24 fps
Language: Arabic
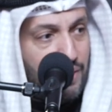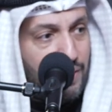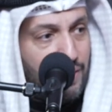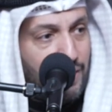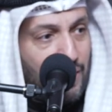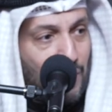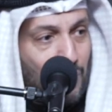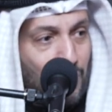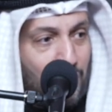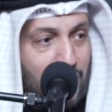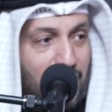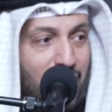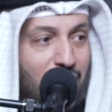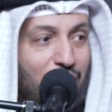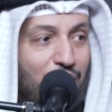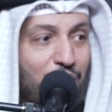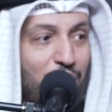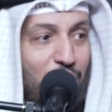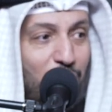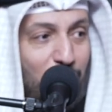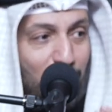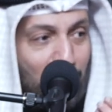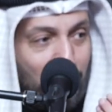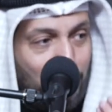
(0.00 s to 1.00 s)
لو
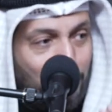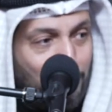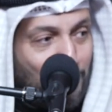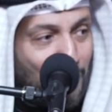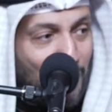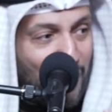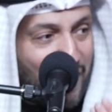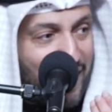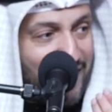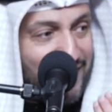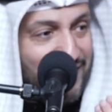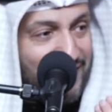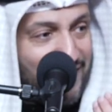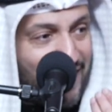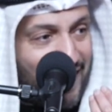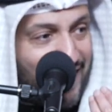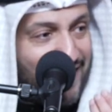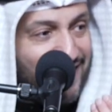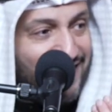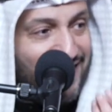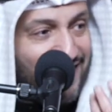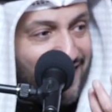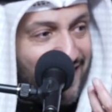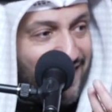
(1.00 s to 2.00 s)
كان حبك
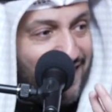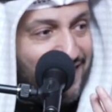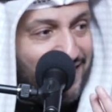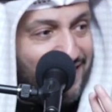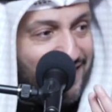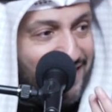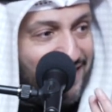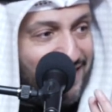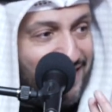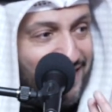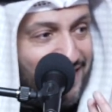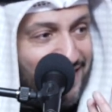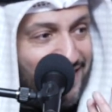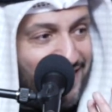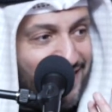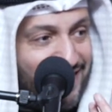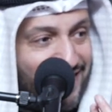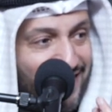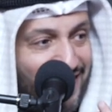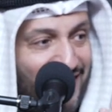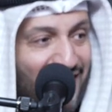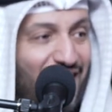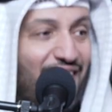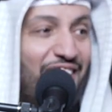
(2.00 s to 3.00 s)
صادقا
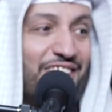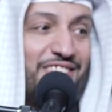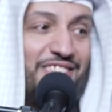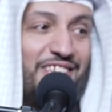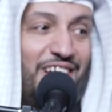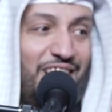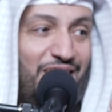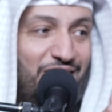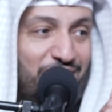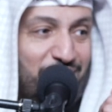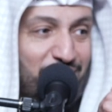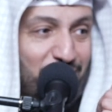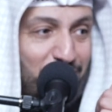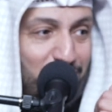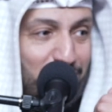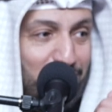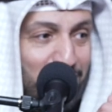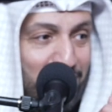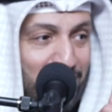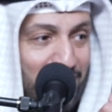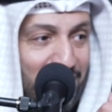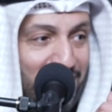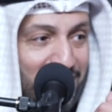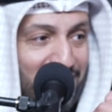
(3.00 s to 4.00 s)

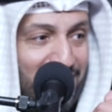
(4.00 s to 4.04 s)
لأطعته